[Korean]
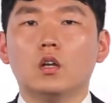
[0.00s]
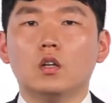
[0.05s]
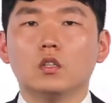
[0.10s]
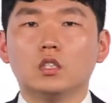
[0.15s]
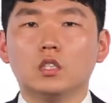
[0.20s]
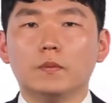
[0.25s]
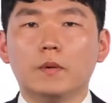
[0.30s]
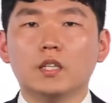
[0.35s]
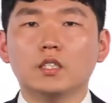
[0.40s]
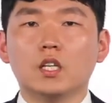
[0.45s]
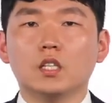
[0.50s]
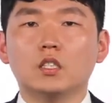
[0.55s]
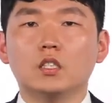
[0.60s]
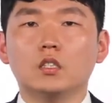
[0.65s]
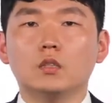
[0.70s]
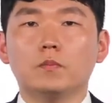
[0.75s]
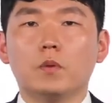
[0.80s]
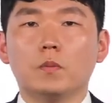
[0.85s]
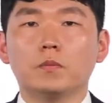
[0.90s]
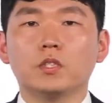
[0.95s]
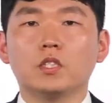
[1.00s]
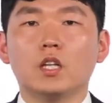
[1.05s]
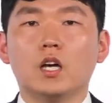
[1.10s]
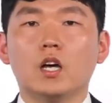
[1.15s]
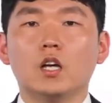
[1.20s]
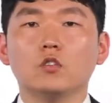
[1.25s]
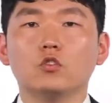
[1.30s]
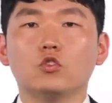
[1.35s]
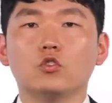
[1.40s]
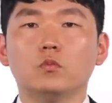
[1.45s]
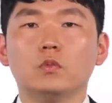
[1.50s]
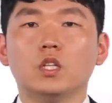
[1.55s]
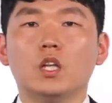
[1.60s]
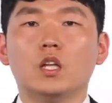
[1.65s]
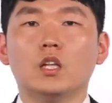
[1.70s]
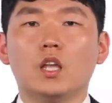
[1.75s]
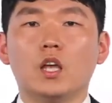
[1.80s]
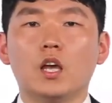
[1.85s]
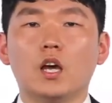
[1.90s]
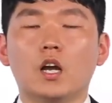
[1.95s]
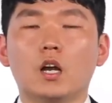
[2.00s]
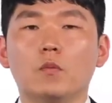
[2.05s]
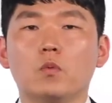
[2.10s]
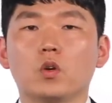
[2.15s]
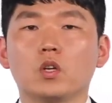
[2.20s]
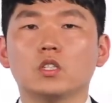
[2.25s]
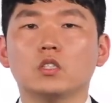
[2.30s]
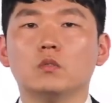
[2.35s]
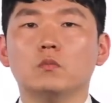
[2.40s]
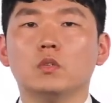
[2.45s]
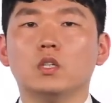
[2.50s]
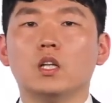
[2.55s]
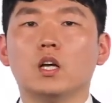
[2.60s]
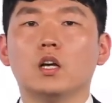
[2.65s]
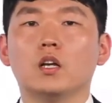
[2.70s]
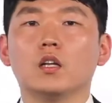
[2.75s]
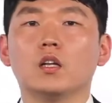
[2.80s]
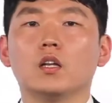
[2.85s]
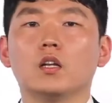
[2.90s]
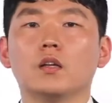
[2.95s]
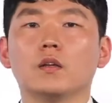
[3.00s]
지방자치법상 주민에 대해 알아보겠습니다.